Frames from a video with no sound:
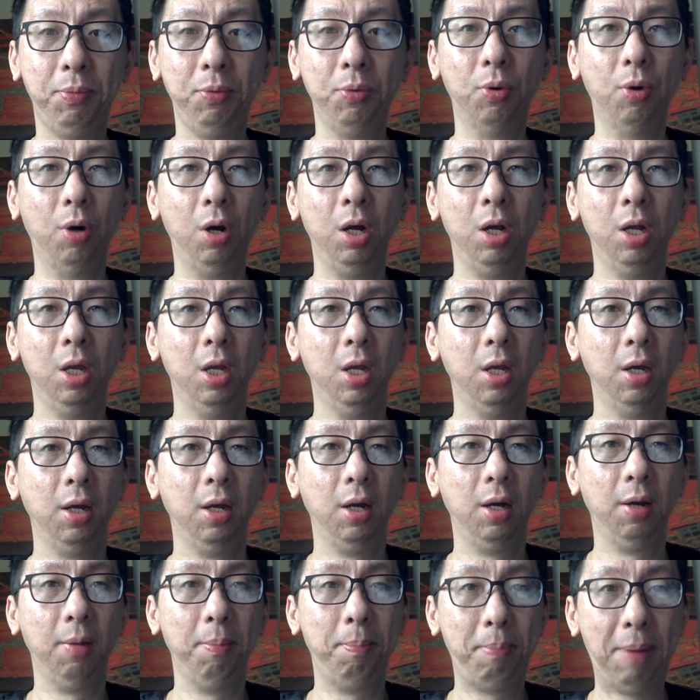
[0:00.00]
部、
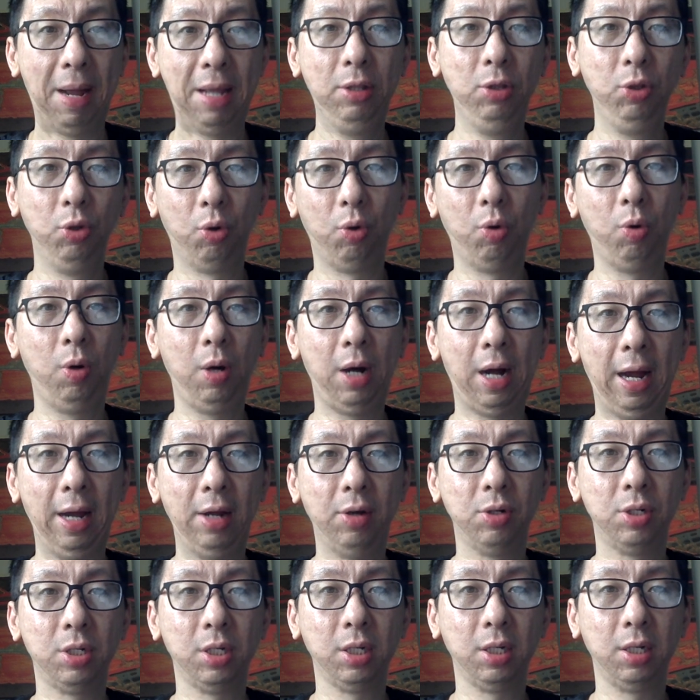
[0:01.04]
呃，班农还
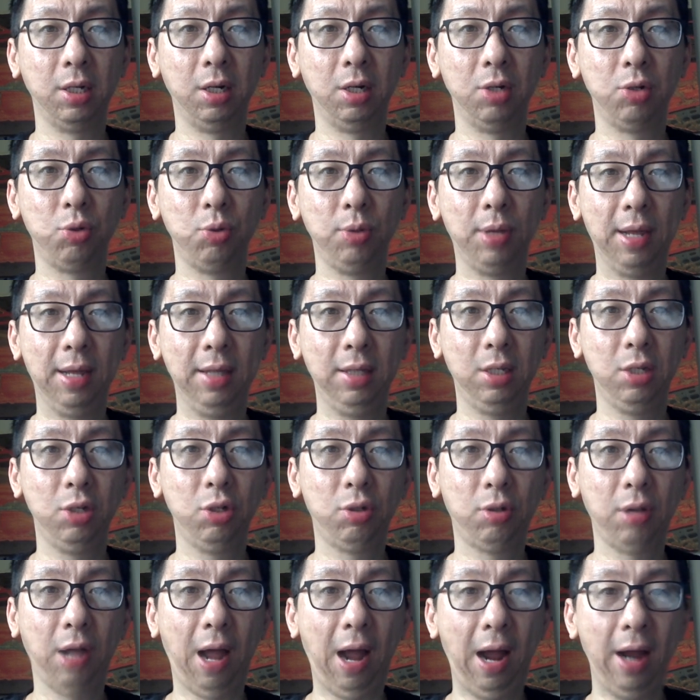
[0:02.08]
有这个朱利安尼
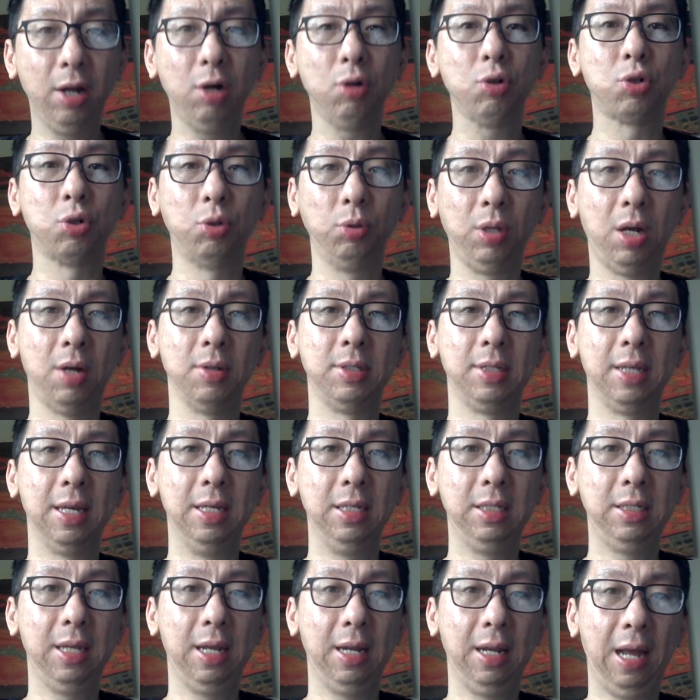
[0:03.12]
还要冲到前
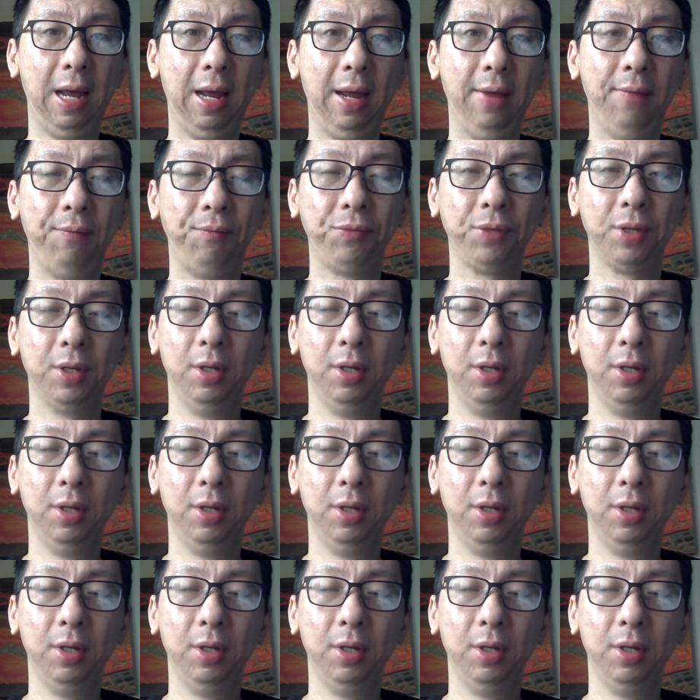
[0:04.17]
线来。